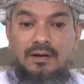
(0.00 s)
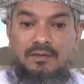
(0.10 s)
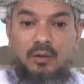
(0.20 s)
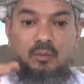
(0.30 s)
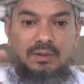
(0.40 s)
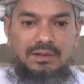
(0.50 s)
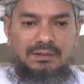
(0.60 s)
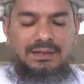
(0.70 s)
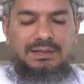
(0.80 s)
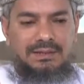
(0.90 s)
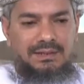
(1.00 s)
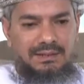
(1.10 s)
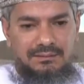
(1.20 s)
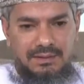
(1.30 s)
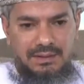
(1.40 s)
فأولا غير
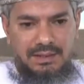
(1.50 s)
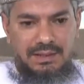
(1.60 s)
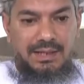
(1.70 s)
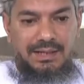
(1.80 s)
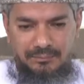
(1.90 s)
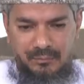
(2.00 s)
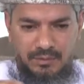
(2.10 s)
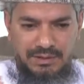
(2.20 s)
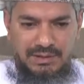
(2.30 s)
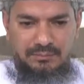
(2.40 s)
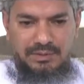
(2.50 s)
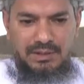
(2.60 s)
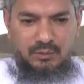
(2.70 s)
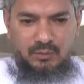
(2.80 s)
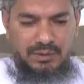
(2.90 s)
آه، العرب وهي البيئة
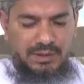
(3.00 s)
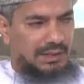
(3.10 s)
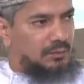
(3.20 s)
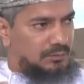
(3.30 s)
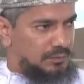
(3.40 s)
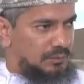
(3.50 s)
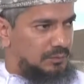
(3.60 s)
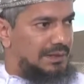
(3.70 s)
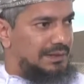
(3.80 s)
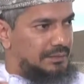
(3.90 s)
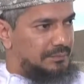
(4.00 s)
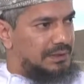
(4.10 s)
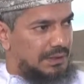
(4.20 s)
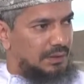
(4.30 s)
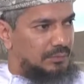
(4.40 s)
الأولى قومه وأنذر
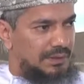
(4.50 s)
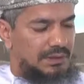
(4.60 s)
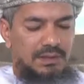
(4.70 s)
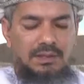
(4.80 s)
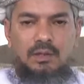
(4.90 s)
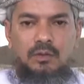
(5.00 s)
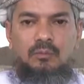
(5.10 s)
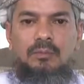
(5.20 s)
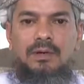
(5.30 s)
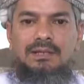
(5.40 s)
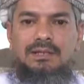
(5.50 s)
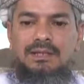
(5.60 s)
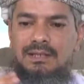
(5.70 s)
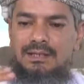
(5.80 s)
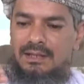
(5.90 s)
به قومك ثم بعد
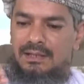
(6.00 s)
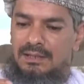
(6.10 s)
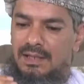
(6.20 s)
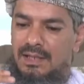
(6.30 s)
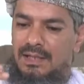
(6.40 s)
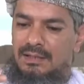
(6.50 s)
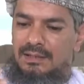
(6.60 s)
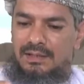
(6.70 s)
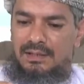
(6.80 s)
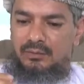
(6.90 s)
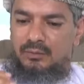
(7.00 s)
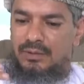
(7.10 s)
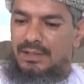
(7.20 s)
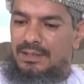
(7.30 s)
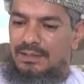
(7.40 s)
ذلك هذا النور
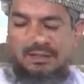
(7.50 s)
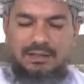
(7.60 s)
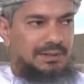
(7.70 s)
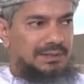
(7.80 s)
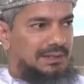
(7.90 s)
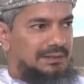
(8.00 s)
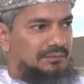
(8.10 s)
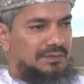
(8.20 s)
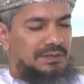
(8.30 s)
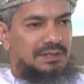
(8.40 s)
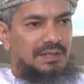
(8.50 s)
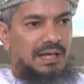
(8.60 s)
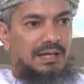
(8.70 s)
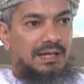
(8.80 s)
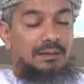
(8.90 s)
أخذ يتمدد في
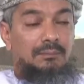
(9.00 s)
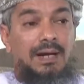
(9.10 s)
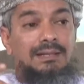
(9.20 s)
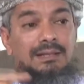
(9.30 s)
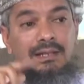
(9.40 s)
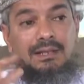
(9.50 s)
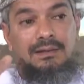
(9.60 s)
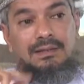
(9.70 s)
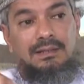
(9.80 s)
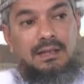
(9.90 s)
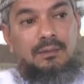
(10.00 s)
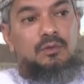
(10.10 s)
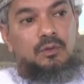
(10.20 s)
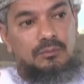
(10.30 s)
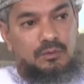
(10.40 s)
العالم حتى الذين لم
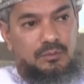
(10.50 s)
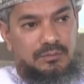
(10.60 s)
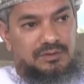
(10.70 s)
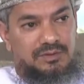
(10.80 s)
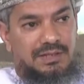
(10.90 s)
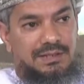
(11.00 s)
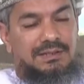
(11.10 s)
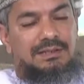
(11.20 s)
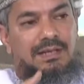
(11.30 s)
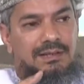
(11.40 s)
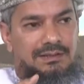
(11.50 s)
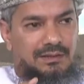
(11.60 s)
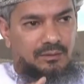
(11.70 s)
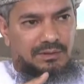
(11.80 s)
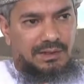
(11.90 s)
يؤمنوا برسالته
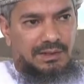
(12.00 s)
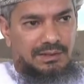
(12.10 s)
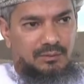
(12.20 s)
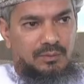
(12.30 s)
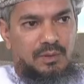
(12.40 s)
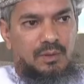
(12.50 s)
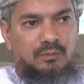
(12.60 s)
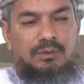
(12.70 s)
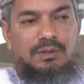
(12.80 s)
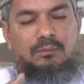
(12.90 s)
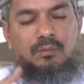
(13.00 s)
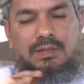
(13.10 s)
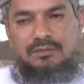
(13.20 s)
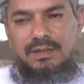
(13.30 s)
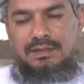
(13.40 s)
تأثروا وتغيروا لا. نعم. وهناك
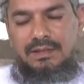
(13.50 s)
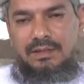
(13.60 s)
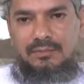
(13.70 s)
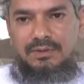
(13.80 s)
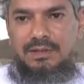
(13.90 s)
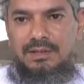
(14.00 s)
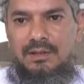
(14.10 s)
مؤلفات غربية